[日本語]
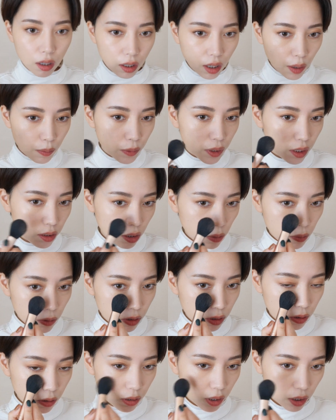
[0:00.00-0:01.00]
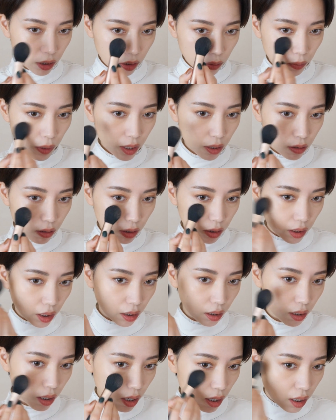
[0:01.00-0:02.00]
髪型もそうだしメイクが若
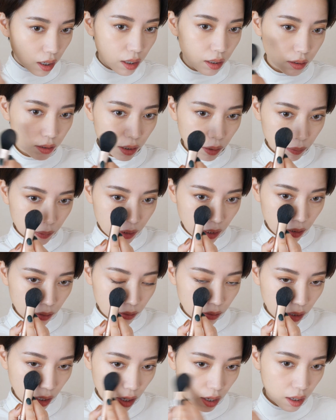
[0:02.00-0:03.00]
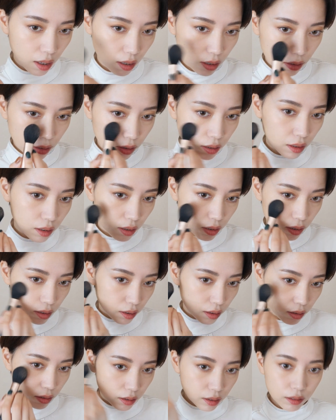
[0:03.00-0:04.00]
干ハンサムなので
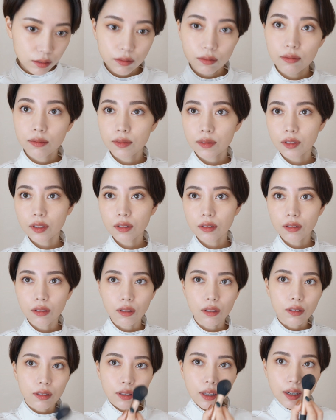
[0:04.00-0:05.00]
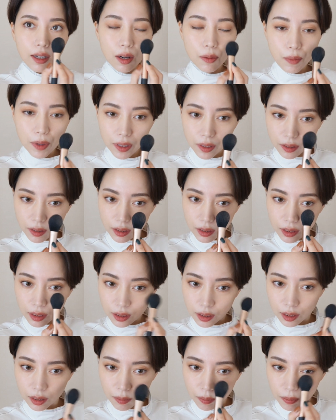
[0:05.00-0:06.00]
ちょっと高めの位置
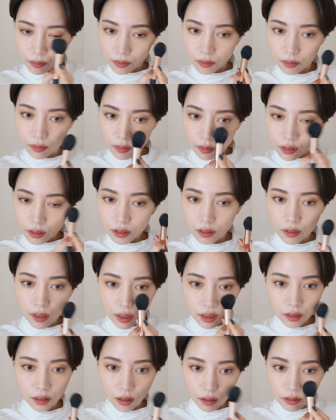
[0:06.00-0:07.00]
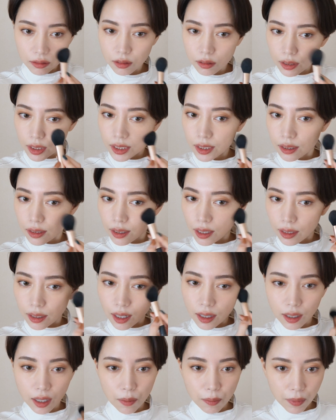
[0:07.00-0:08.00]
にふわっとチーク入れて
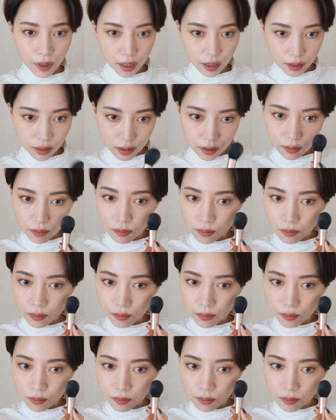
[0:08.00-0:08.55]
あげます